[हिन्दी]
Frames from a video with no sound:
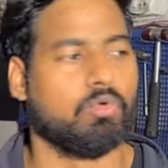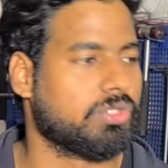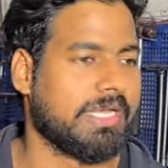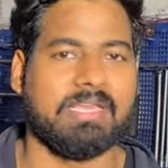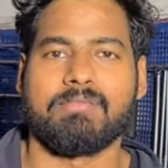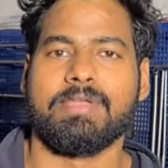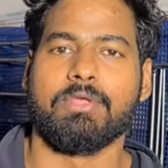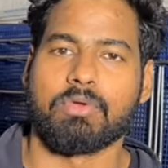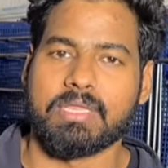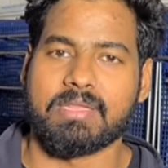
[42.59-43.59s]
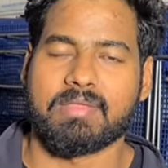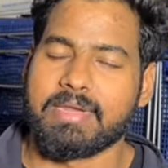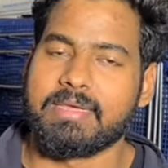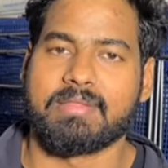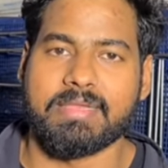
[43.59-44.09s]
हो जाएगी इस वीडियो के अंदर
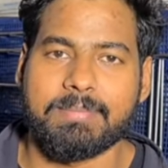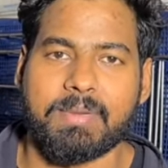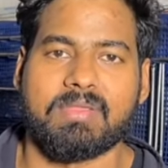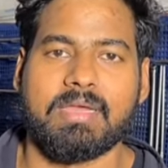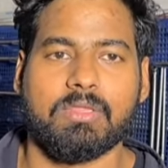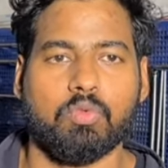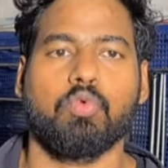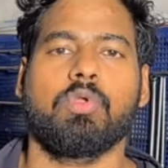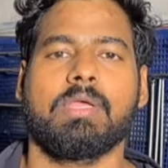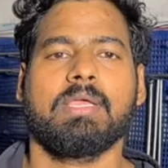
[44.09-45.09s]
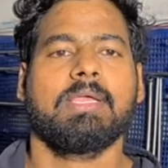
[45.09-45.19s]
सारी की सारी परेशानी दूर